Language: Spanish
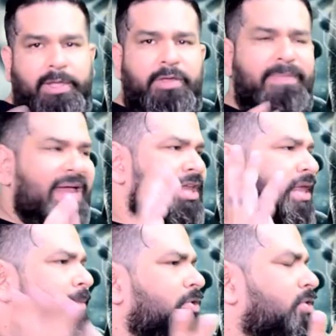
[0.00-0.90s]
Bueno,
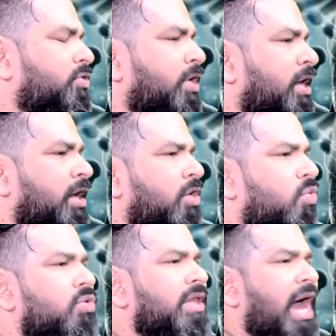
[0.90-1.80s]
imaginémonos
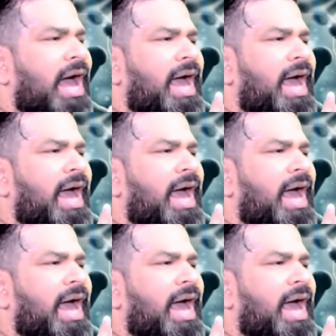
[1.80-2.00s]
un